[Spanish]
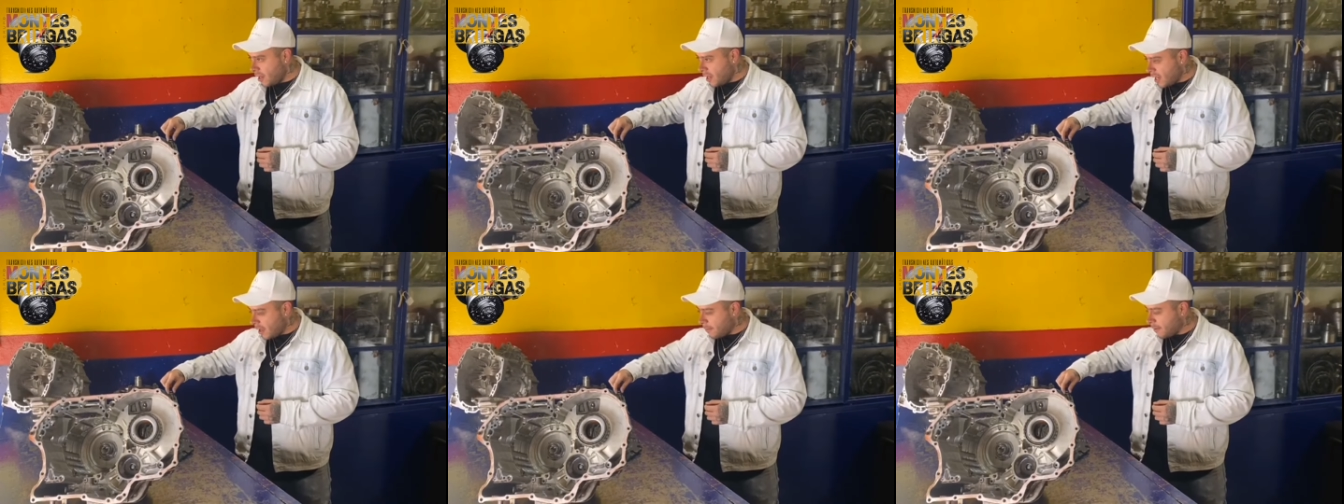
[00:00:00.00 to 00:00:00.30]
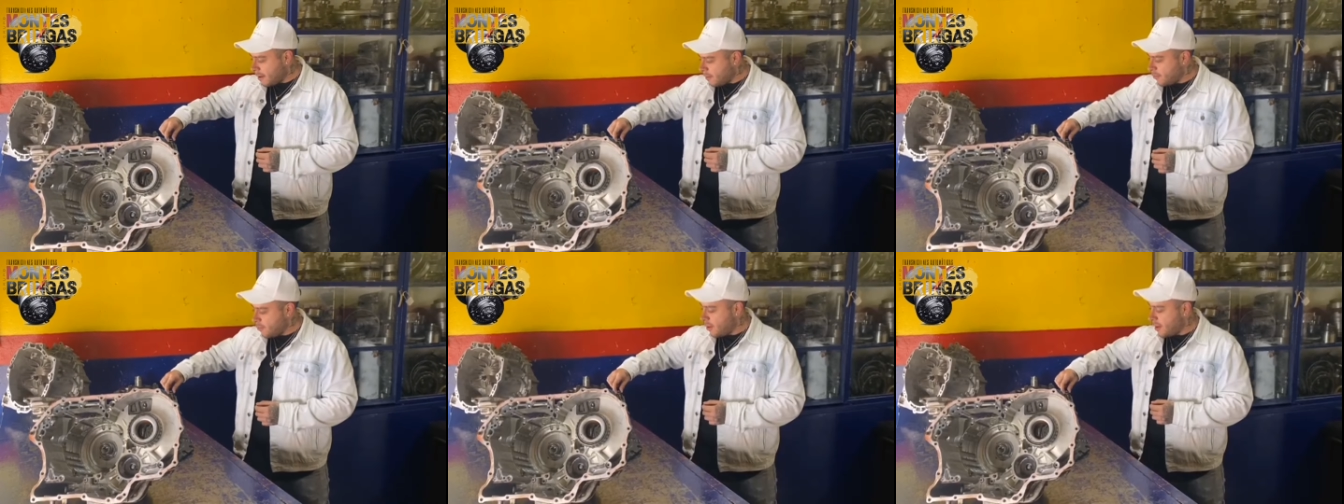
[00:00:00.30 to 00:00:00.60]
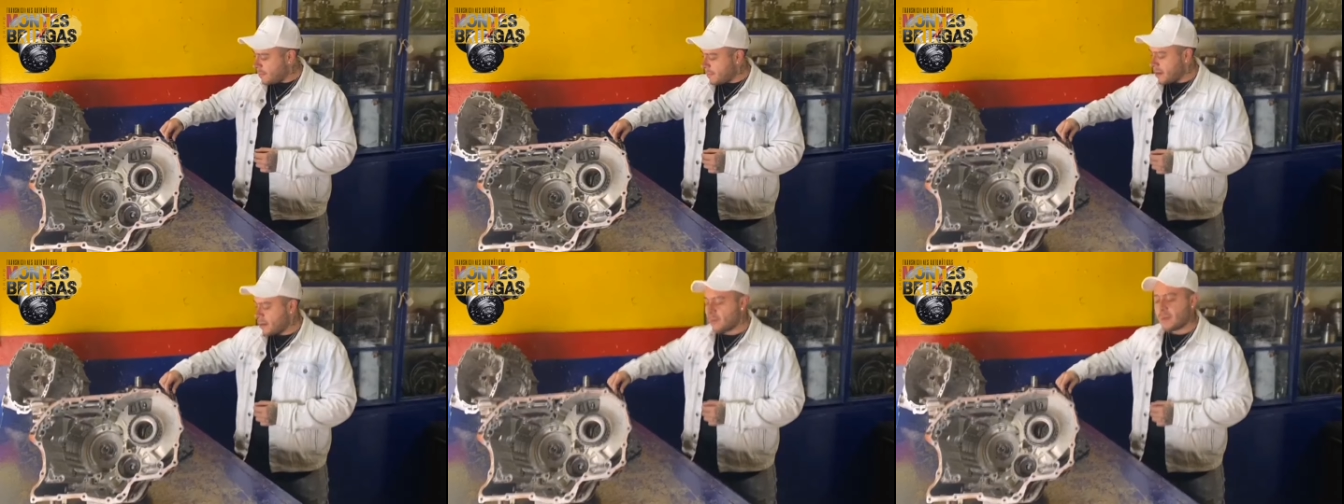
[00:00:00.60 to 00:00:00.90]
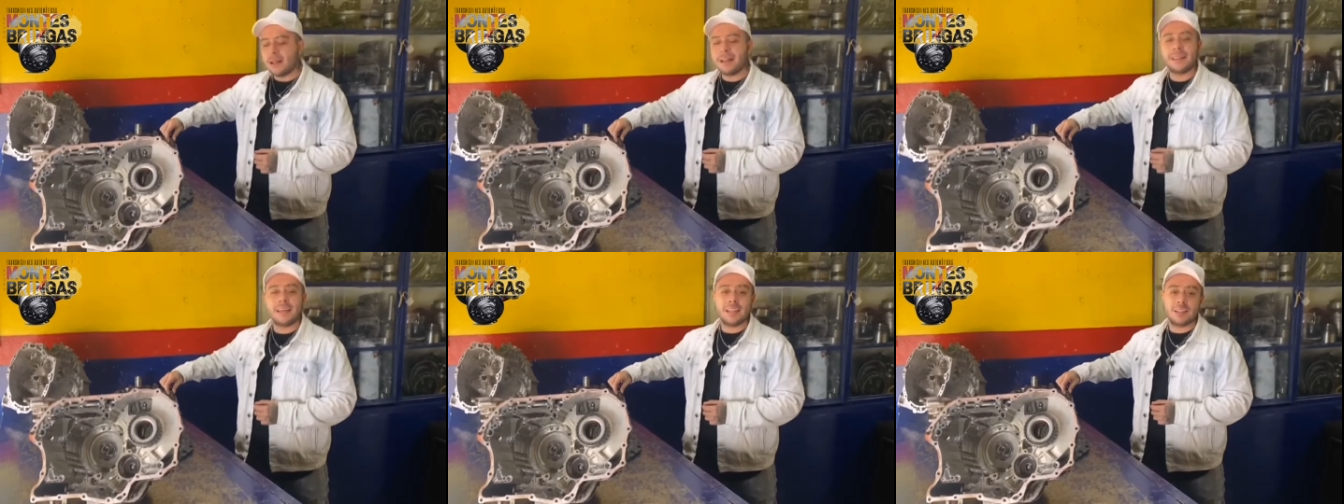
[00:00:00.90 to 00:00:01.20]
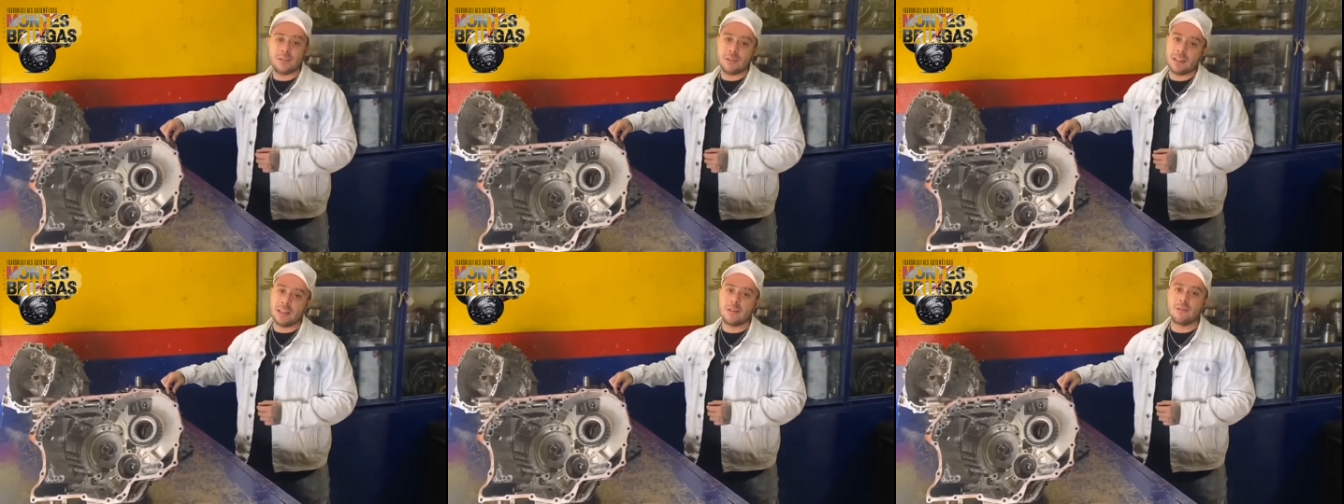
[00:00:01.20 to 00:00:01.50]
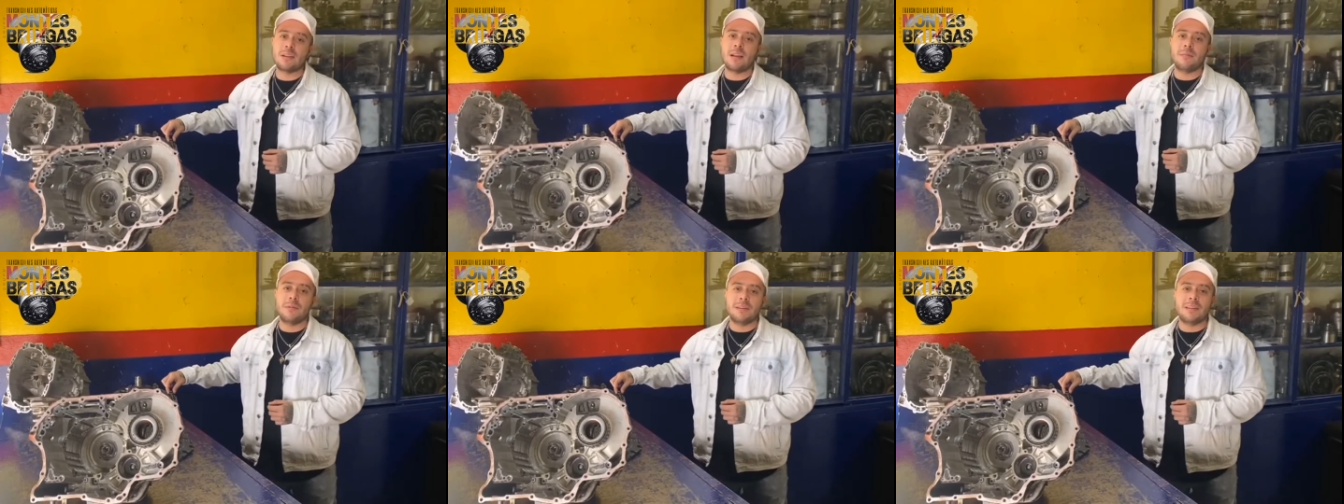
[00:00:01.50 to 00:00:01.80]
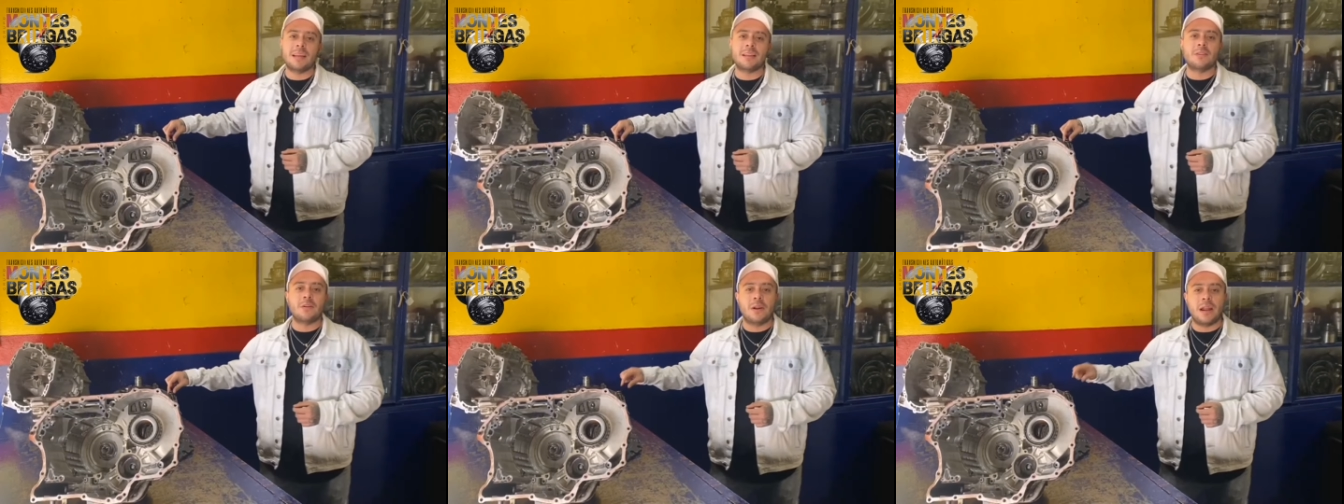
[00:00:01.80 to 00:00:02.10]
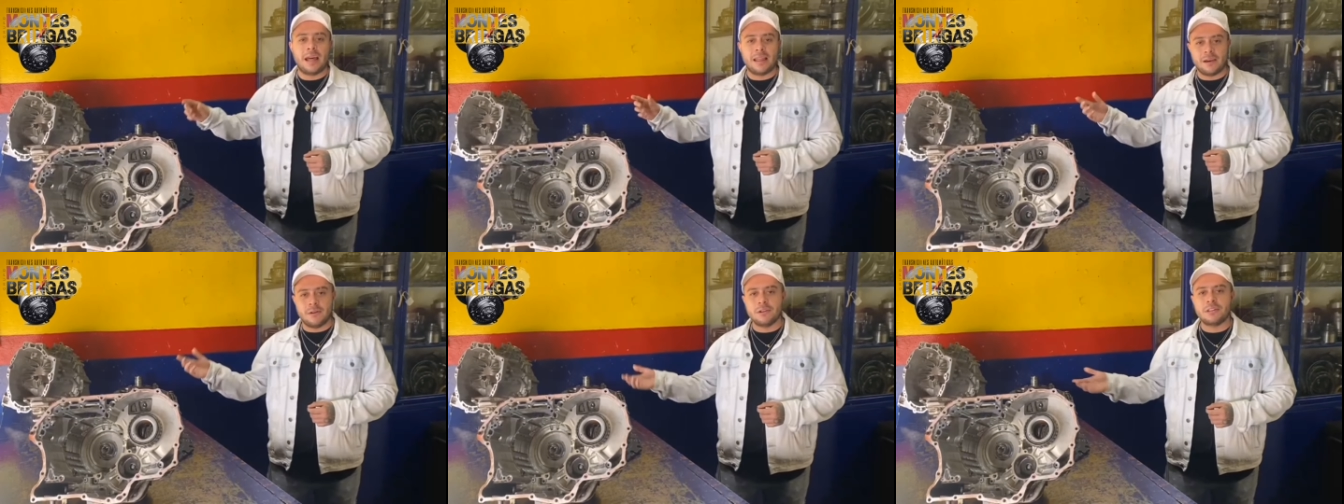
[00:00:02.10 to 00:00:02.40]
La válvula manual de hecho está totalmente atorada.